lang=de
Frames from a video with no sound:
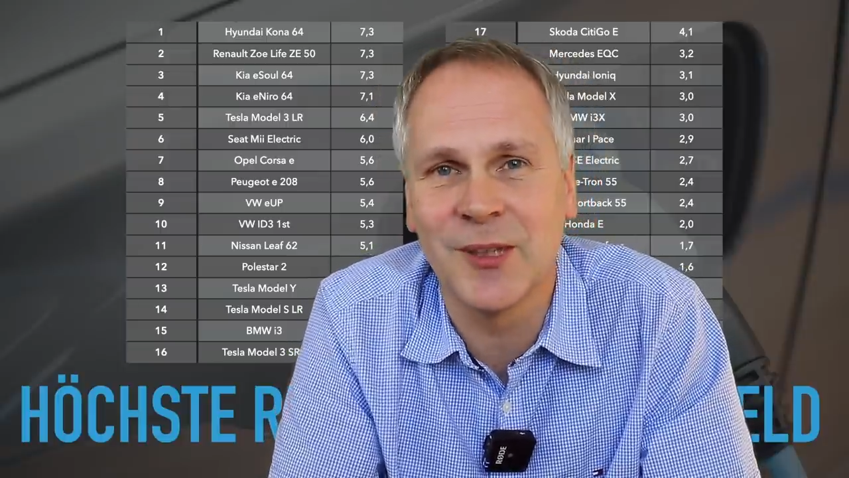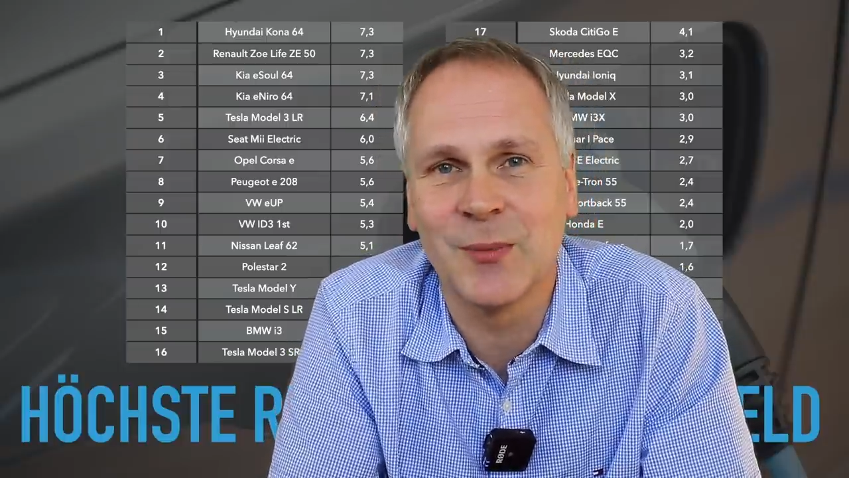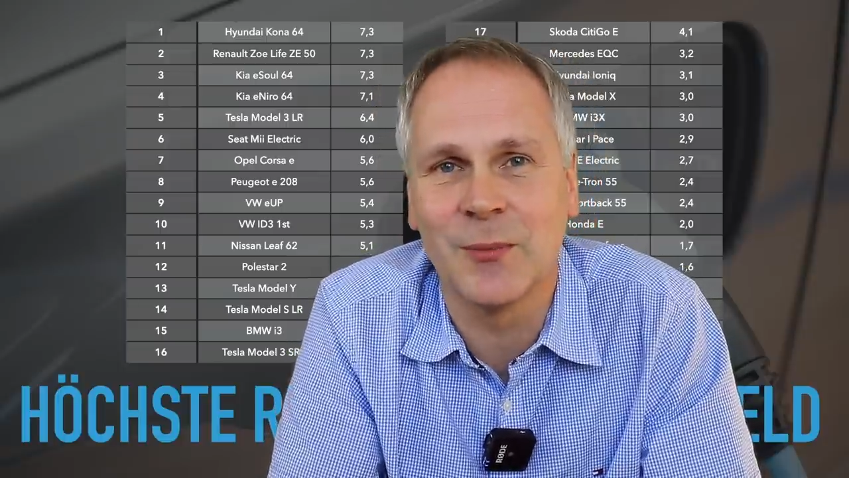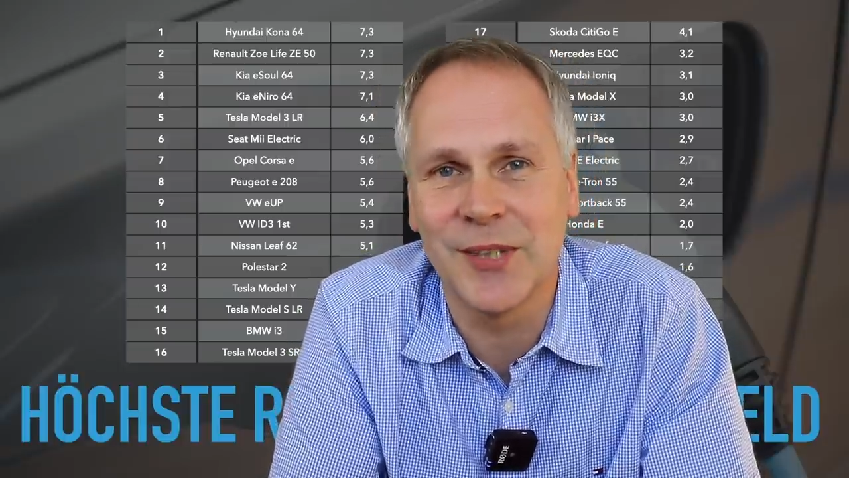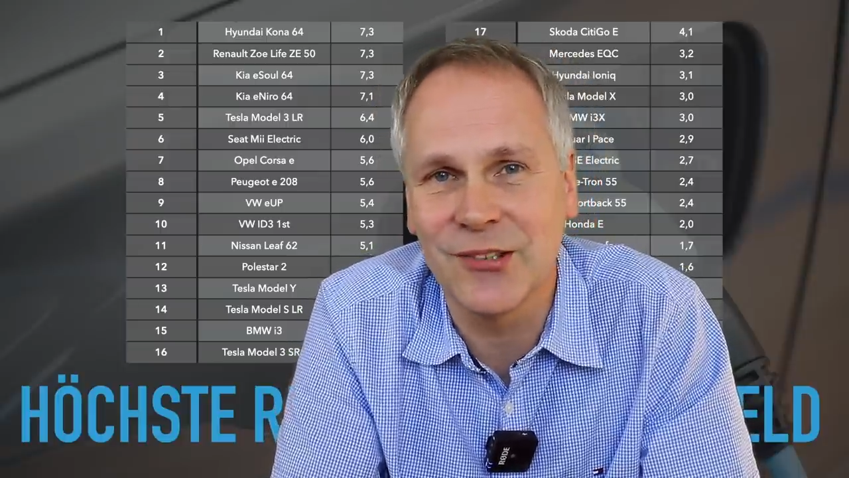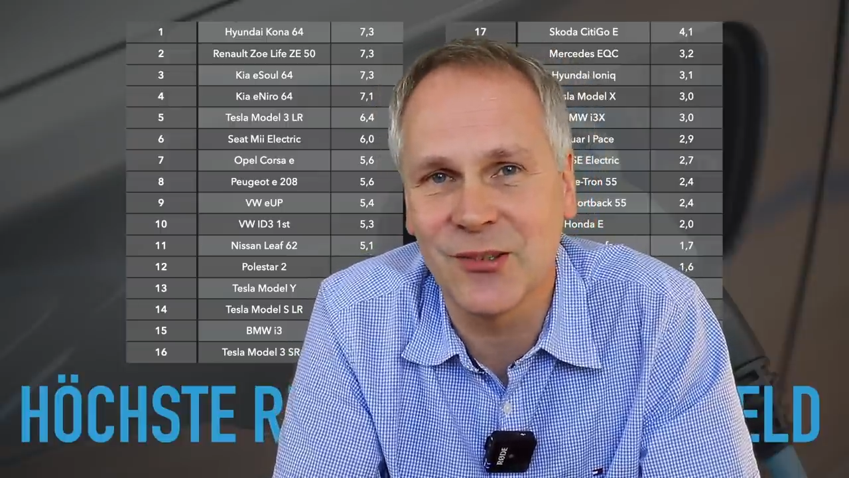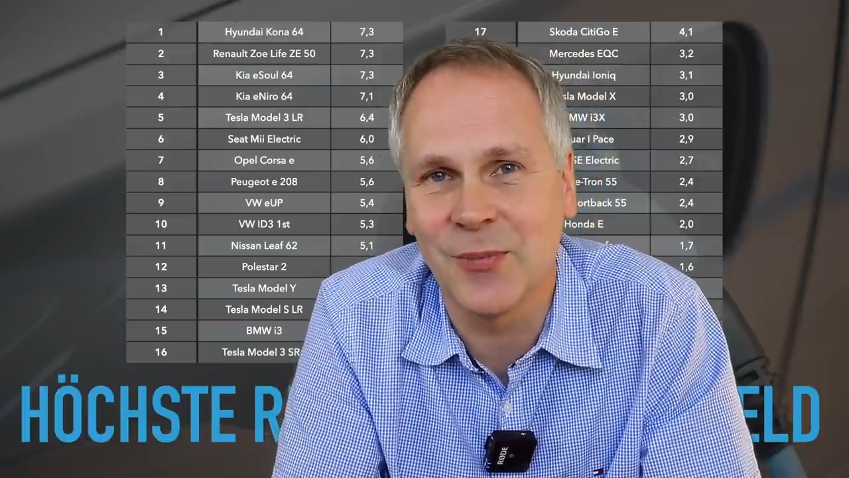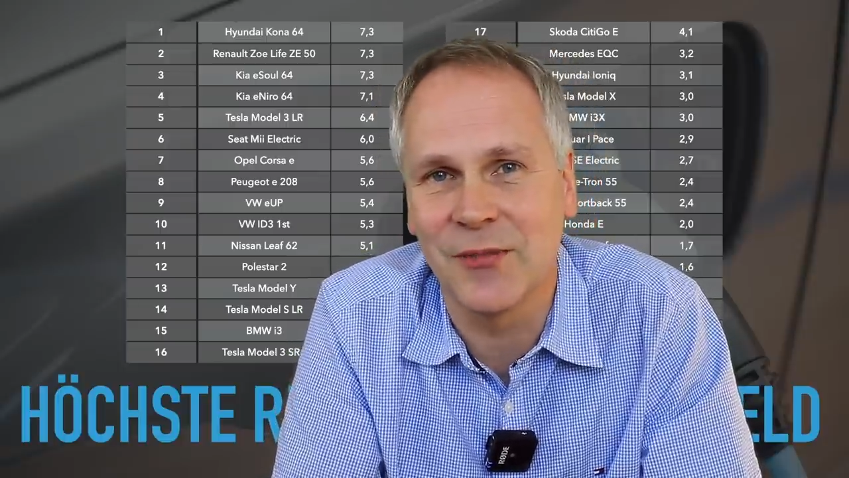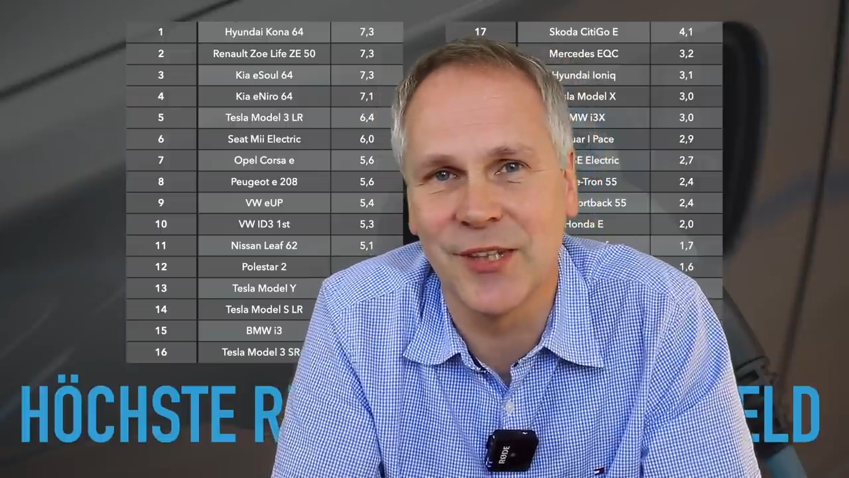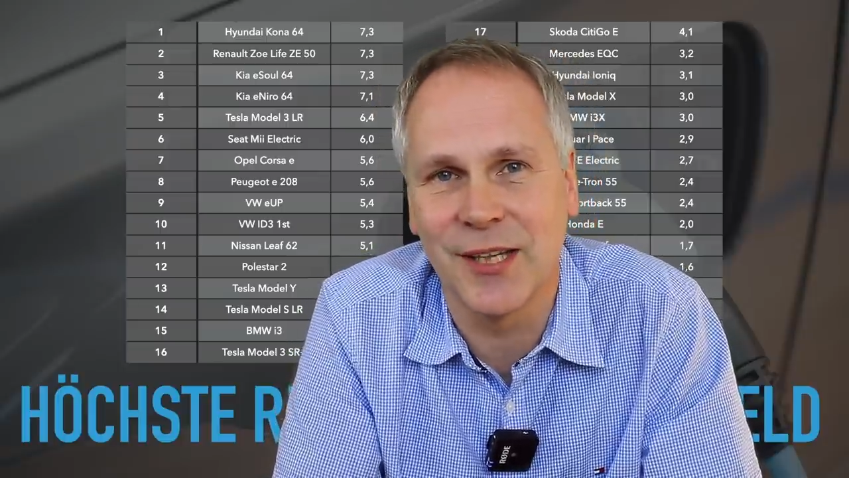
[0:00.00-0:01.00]
wenn ihr beim nächsten
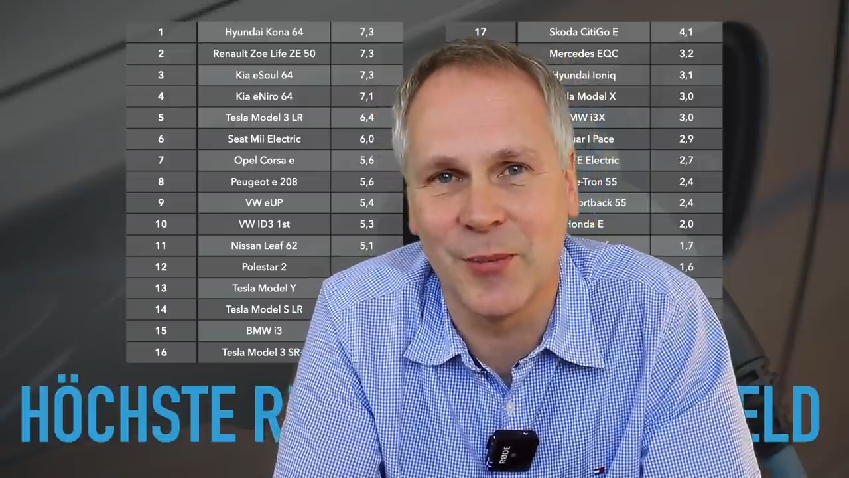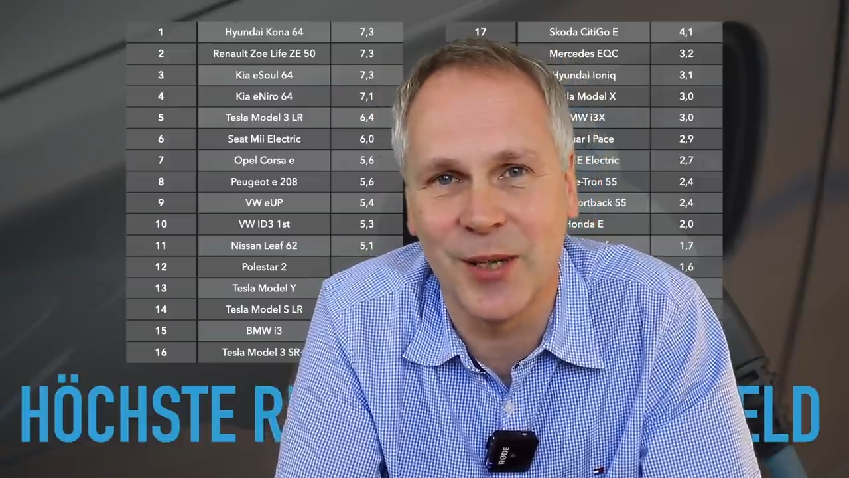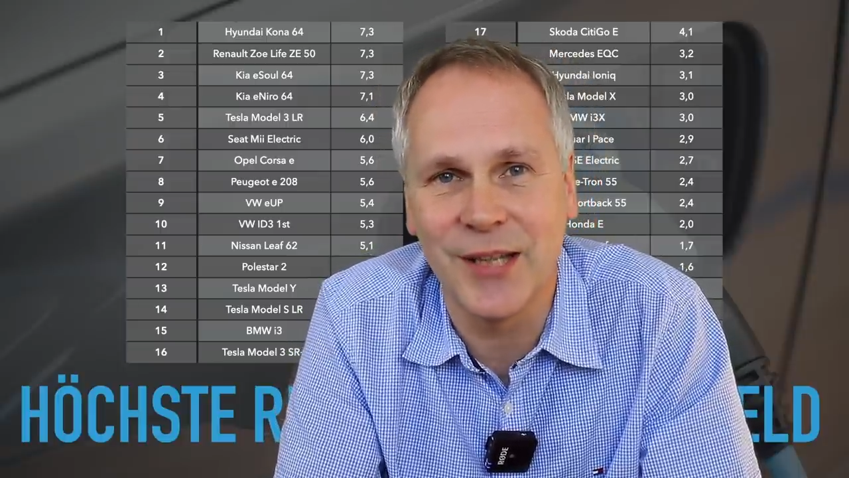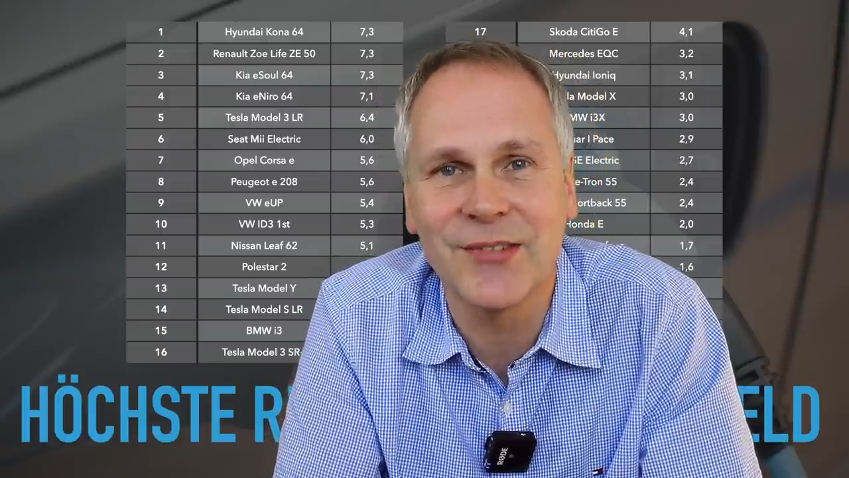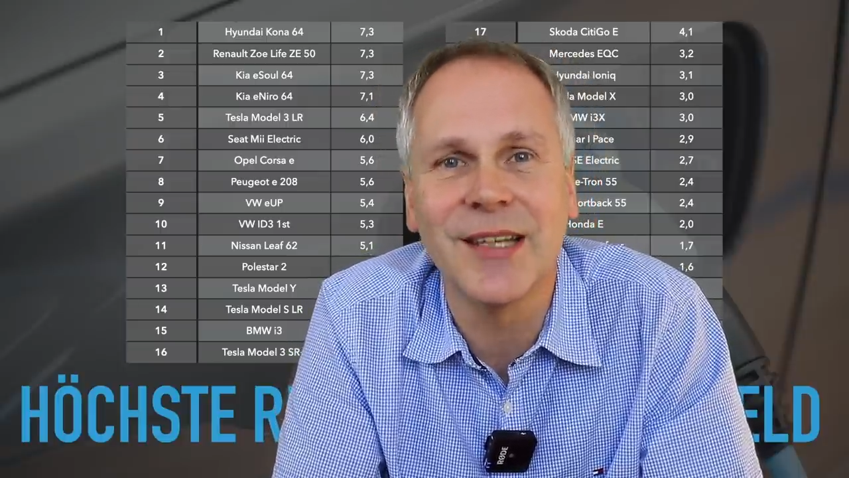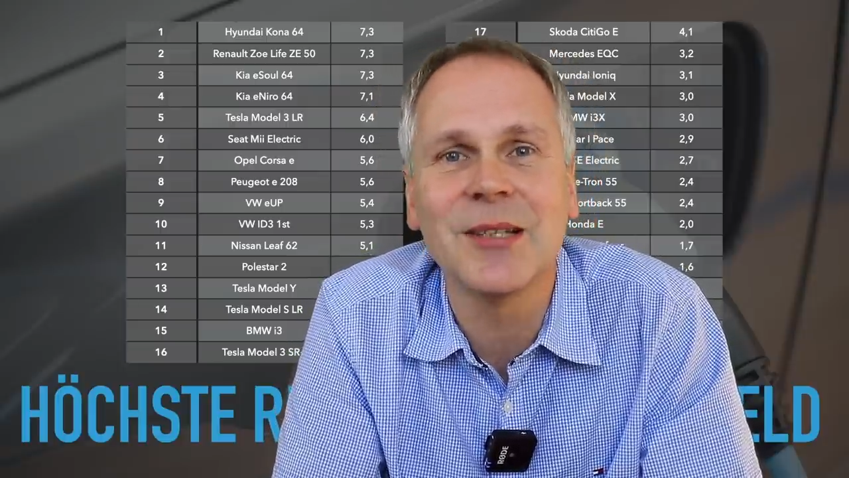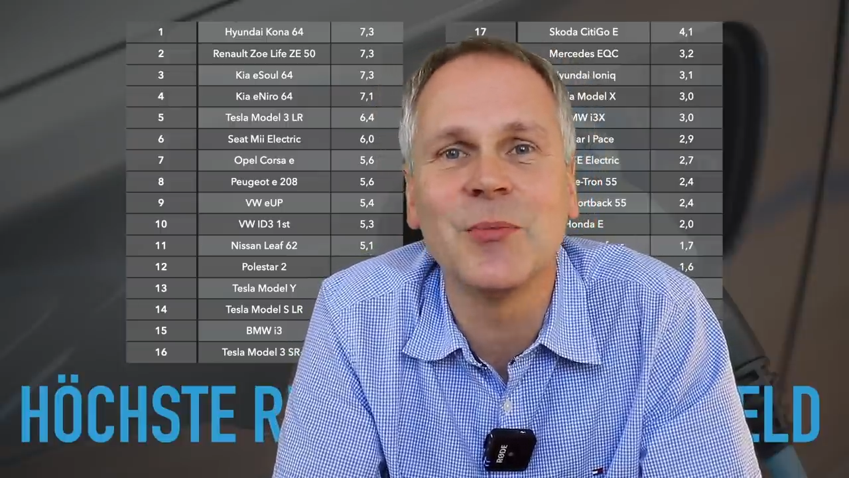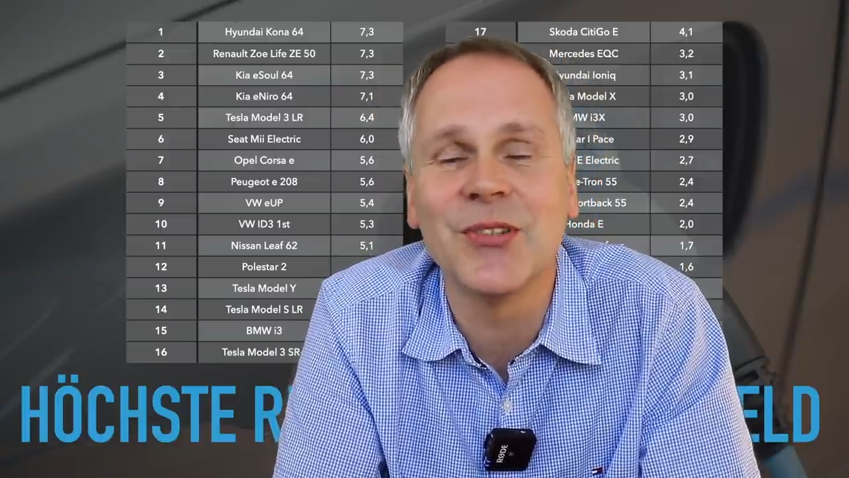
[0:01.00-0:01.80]
Mal wieder dabei seid.